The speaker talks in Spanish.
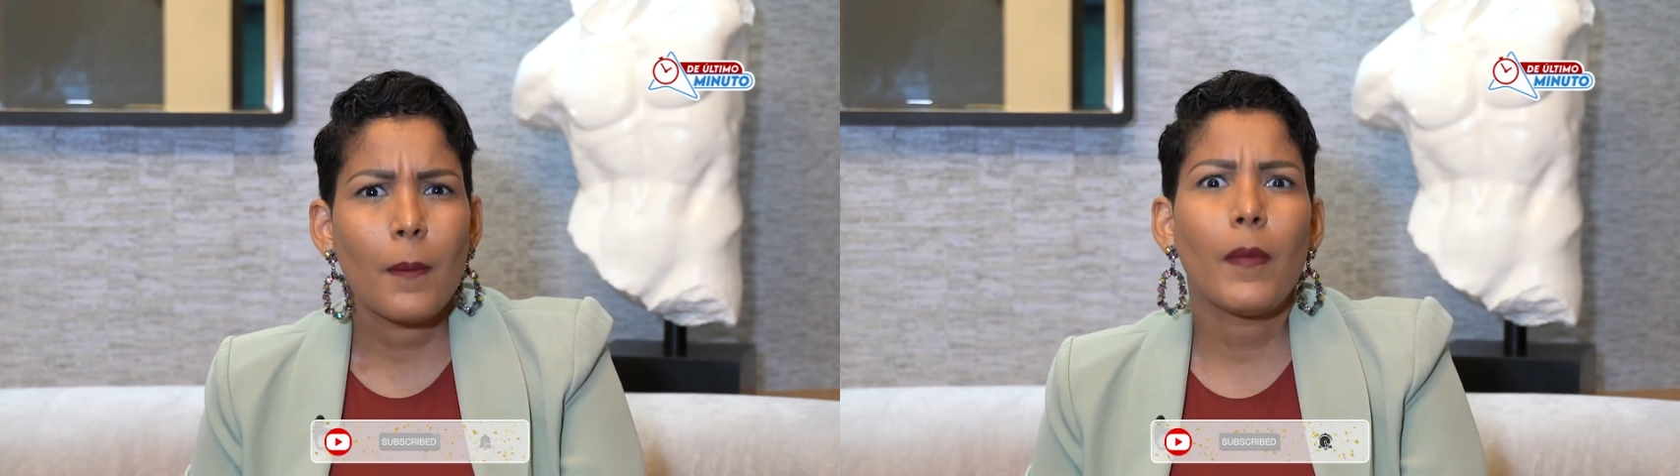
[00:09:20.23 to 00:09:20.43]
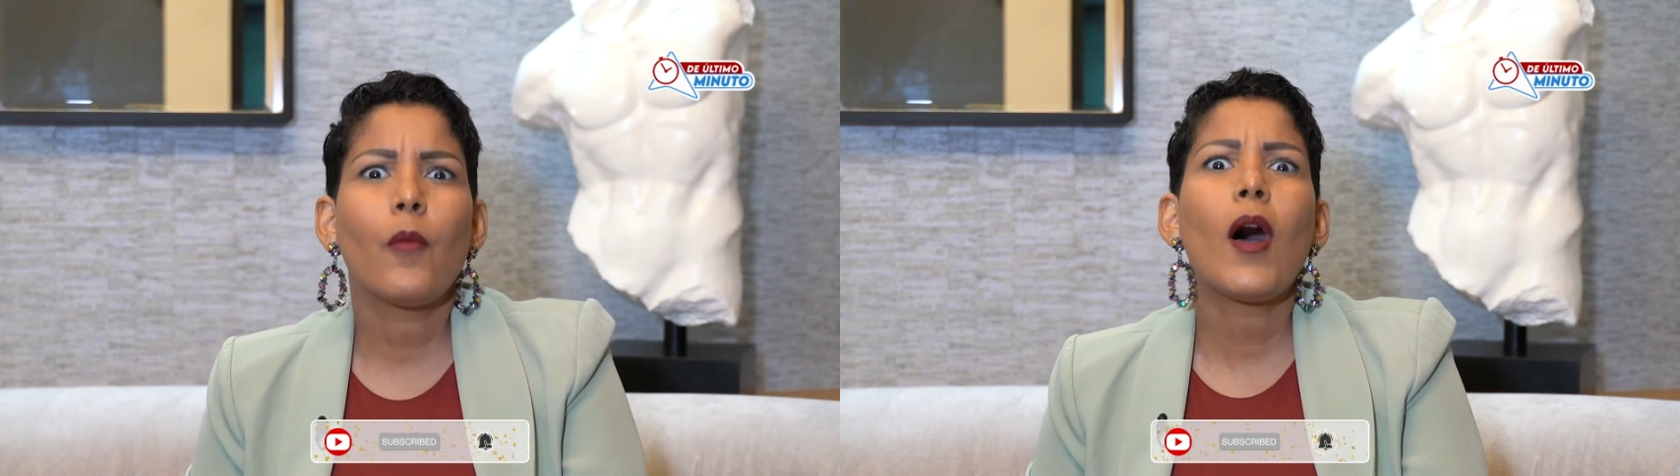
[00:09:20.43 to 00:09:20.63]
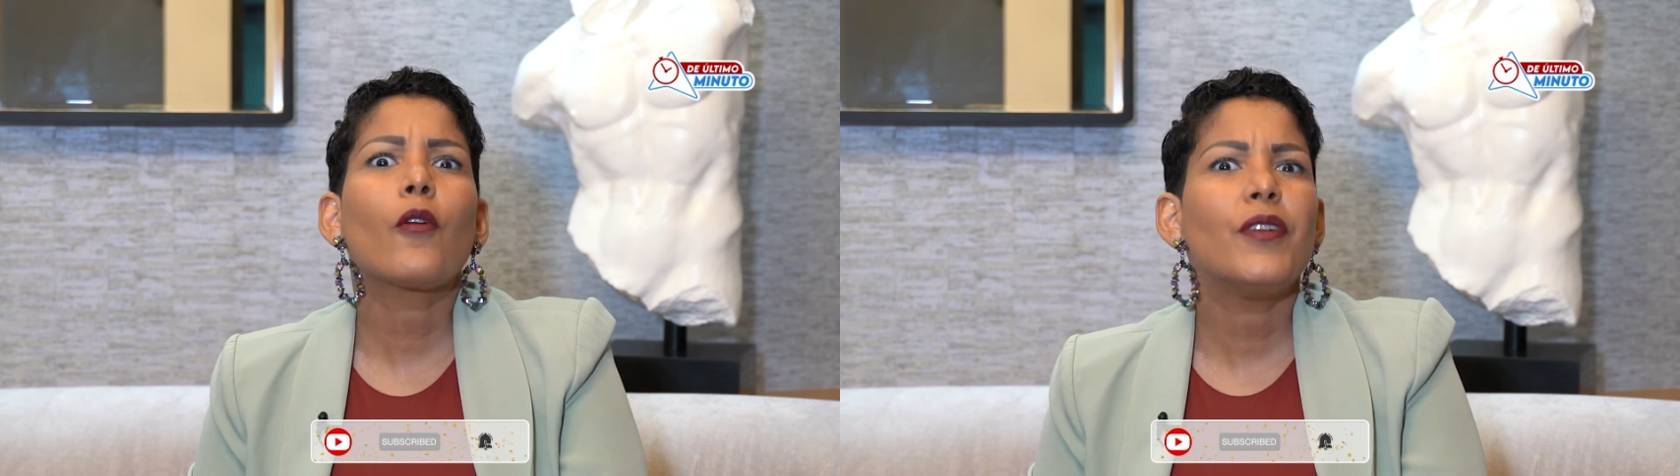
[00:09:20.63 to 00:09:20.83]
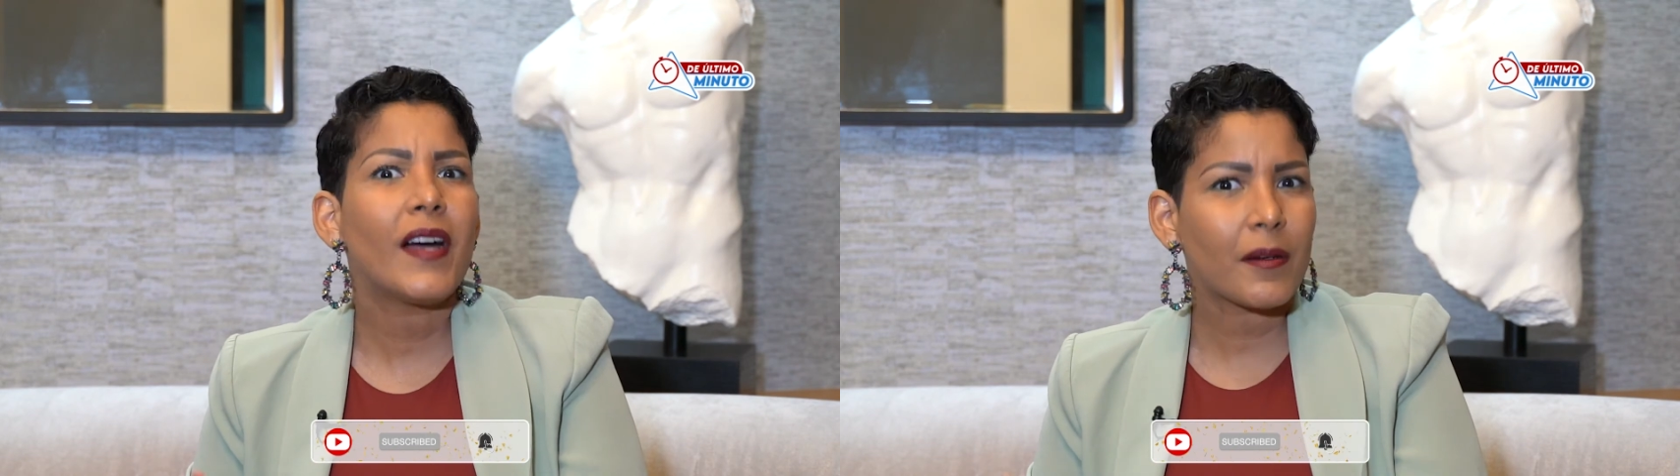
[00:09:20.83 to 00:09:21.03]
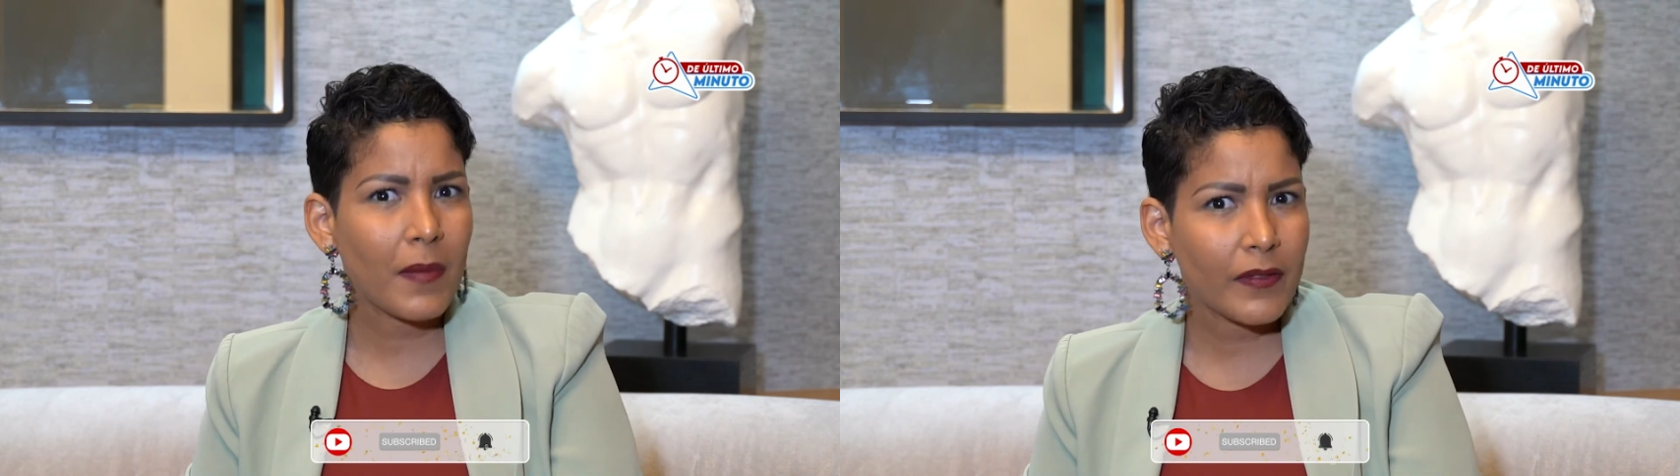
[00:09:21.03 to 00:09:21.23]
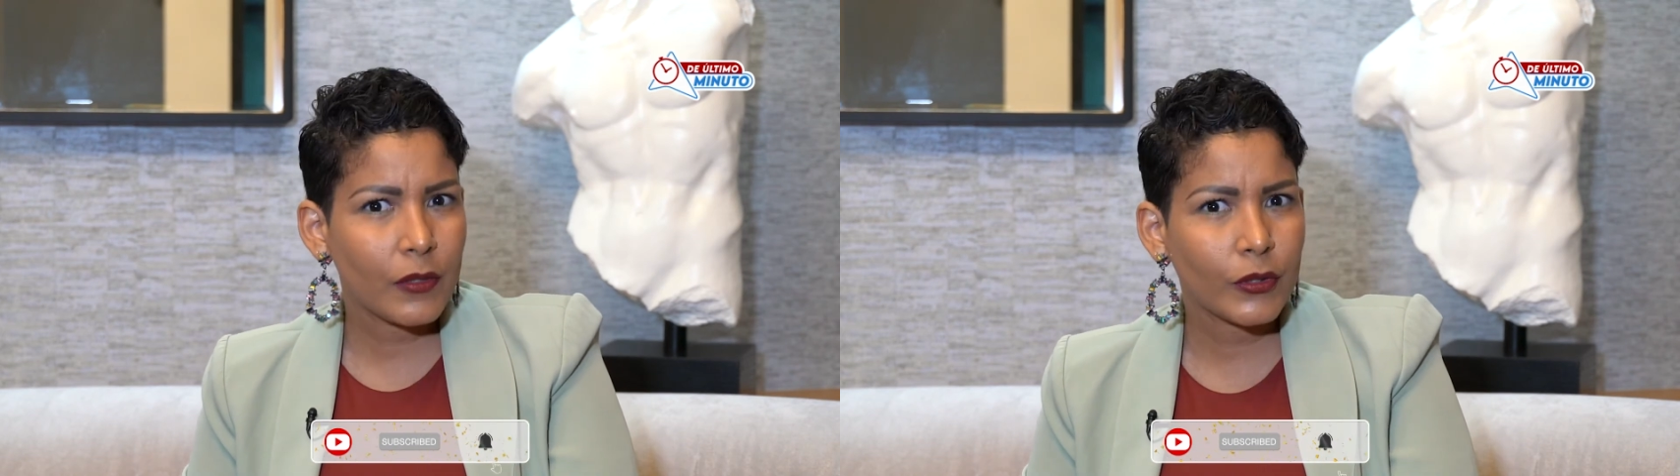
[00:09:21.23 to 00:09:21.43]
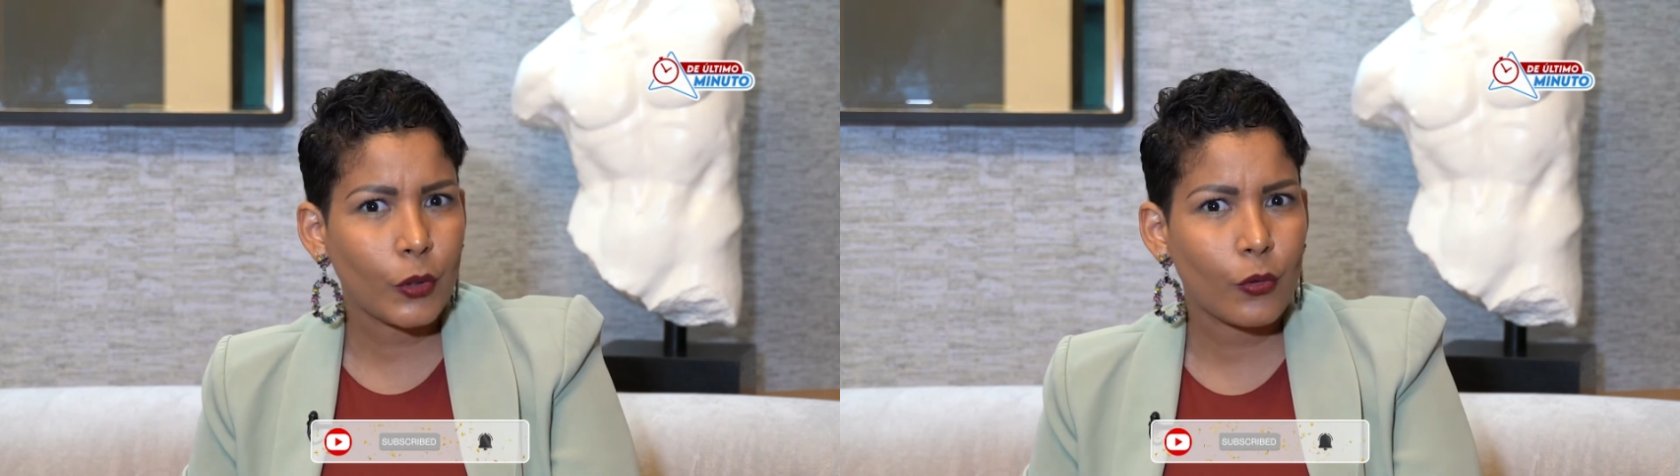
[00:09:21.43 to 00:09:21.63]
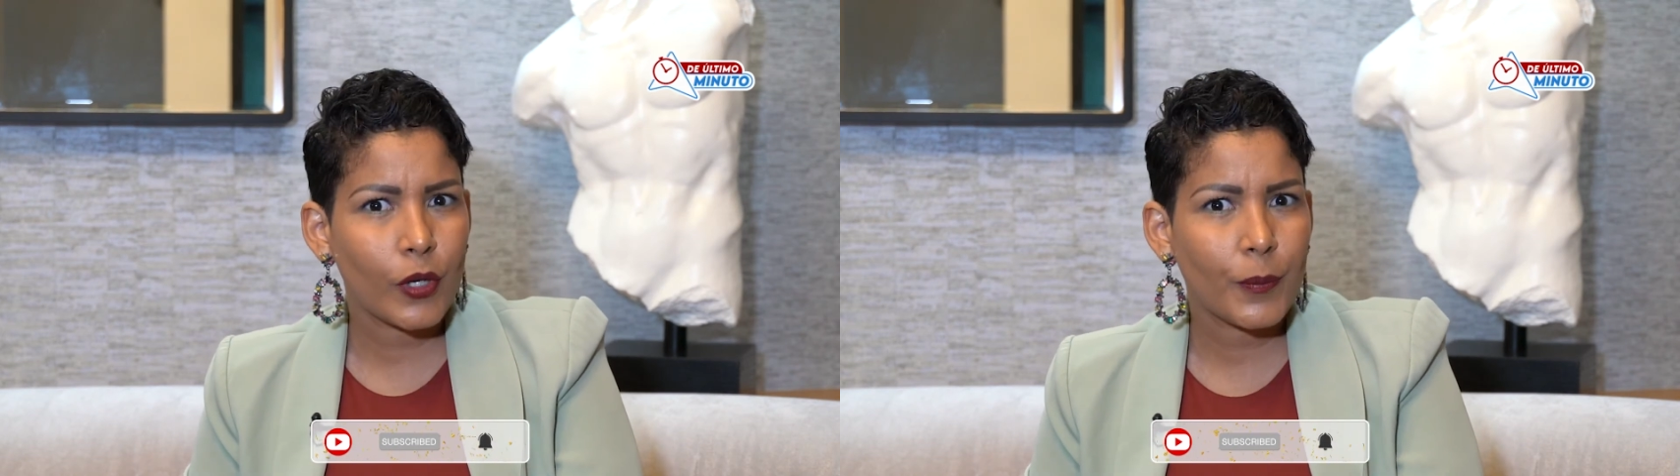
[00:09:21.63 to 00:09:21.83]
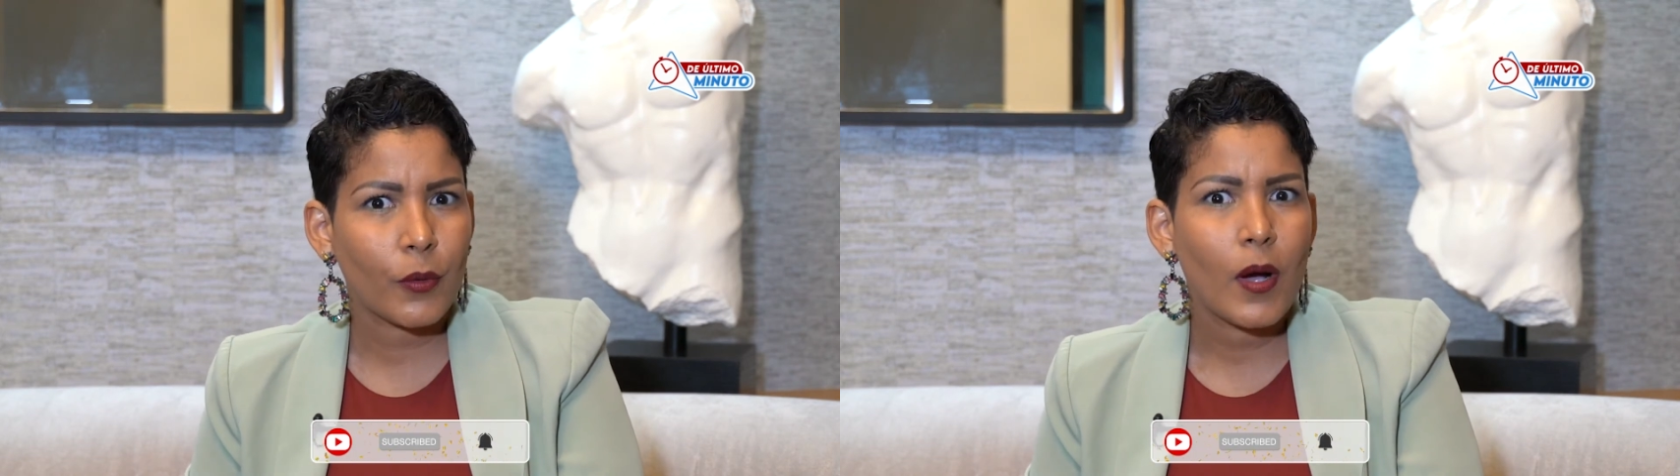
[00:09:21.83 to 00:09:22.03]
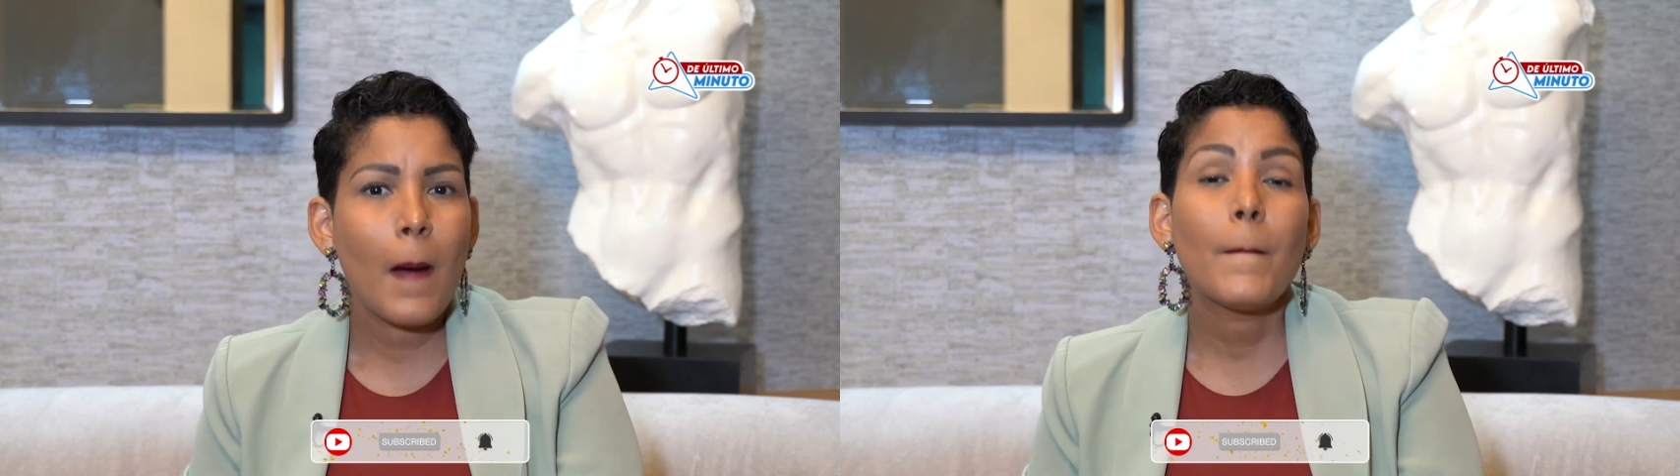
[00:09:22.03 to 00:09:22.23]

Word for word: Vamos a cuidar más de nuestro cuerpo.